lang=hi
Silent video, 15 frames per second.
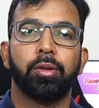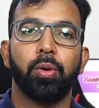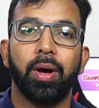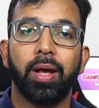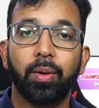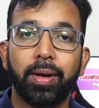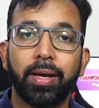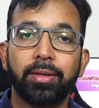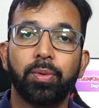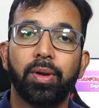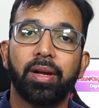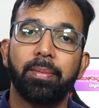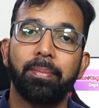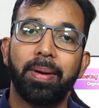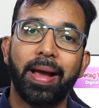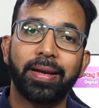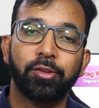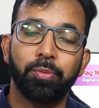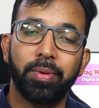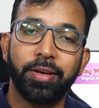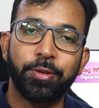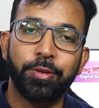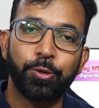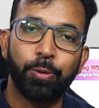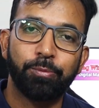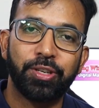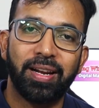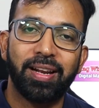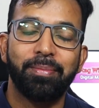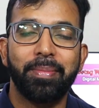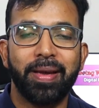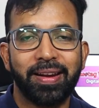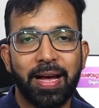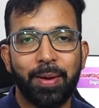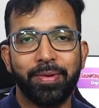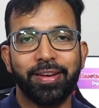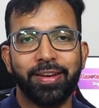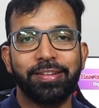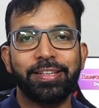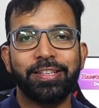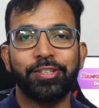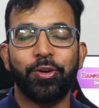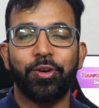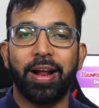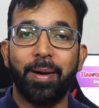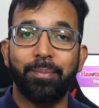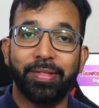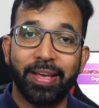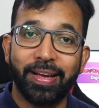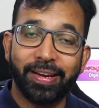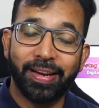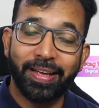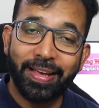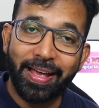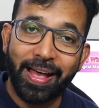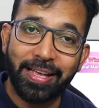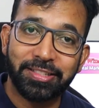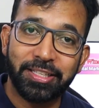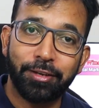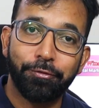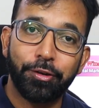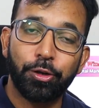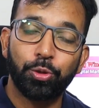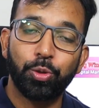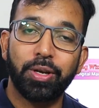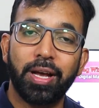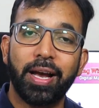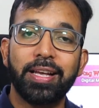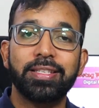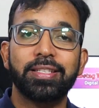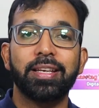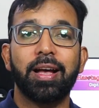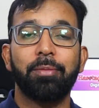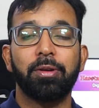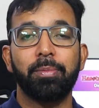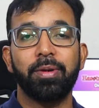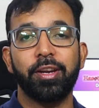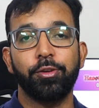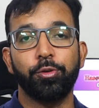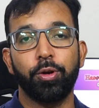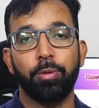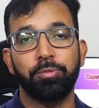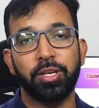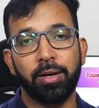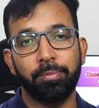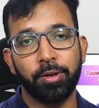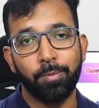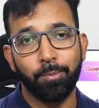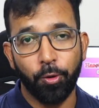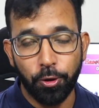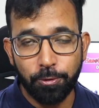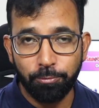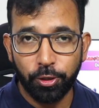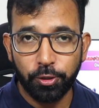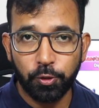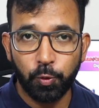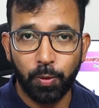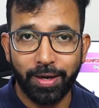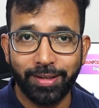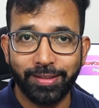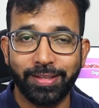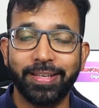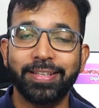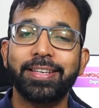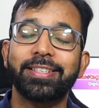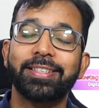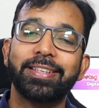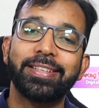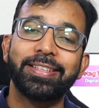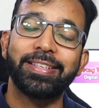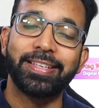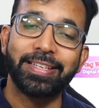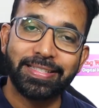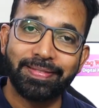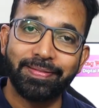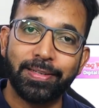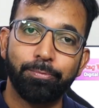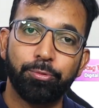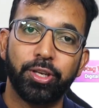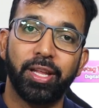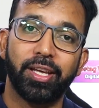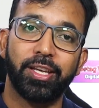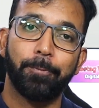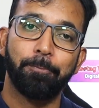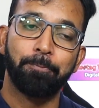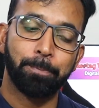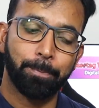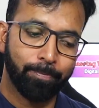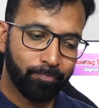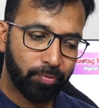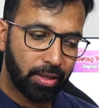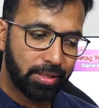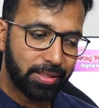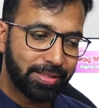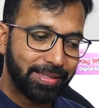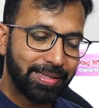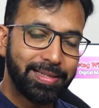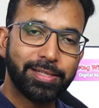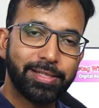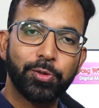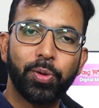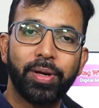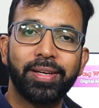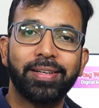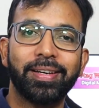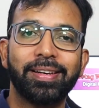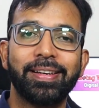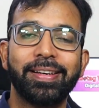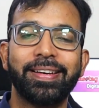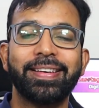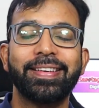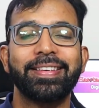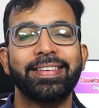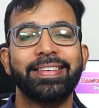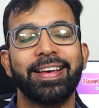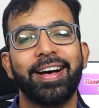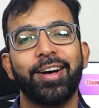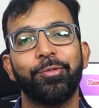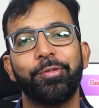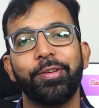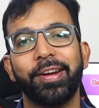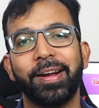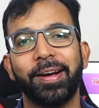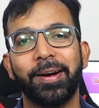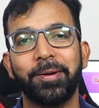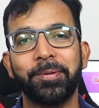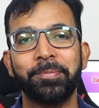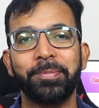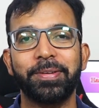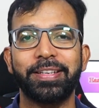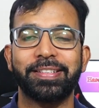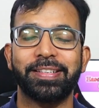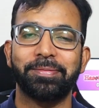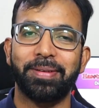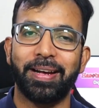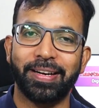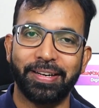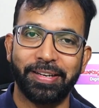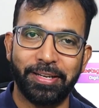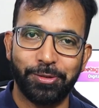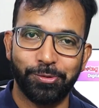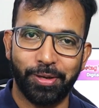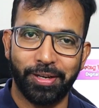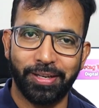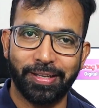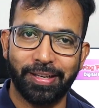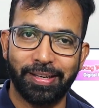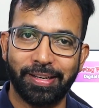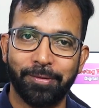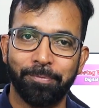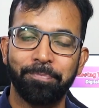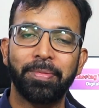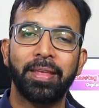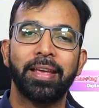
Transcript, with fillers: तो हेलो गाइज वेलकम बैक टू माय यूट्यूब चैनल मेरा नाम है अनीश और आप देख रहे हैं हैशटैग विंडो तो गाइज आपका मेरे यूट्यूब चैनल पर बहुत बहुत स्वागत है किसी ने ये सवाल पूछा था कि सेल्स ज्वाइन कर लें या फिर हम डिजिटल मार्केटिंग ज्वाइन कर लें